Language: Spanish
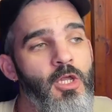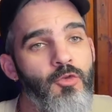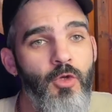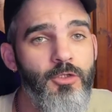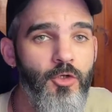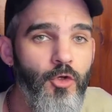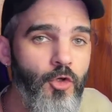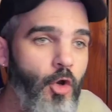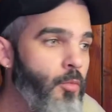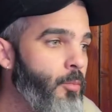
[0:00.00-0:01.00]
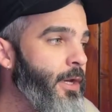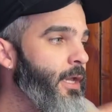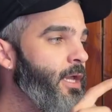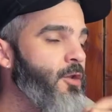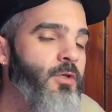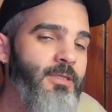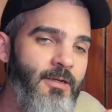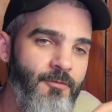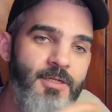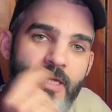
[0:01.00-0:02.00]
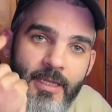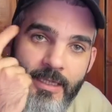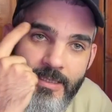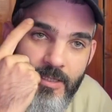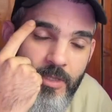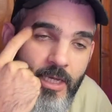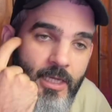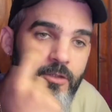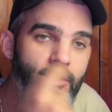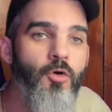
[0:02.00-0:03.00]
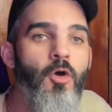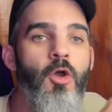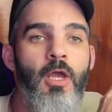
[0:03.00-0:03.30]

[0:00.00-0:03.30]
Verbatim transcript: nuestro nombre, nuestra fecha de nacimiento,